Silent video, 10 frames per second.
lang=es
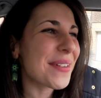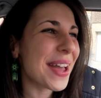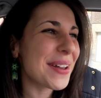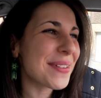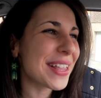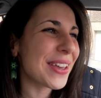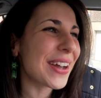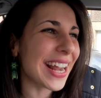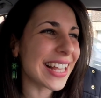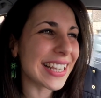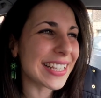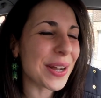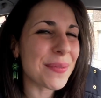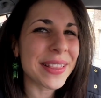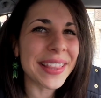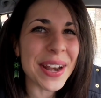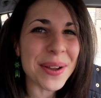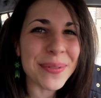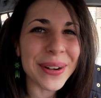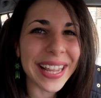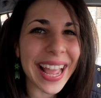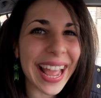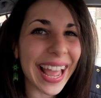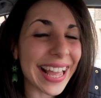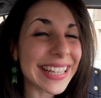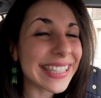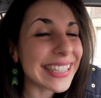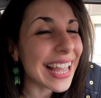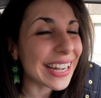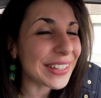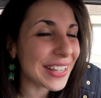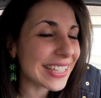y me, dio gracias ese comentario porque es cierto,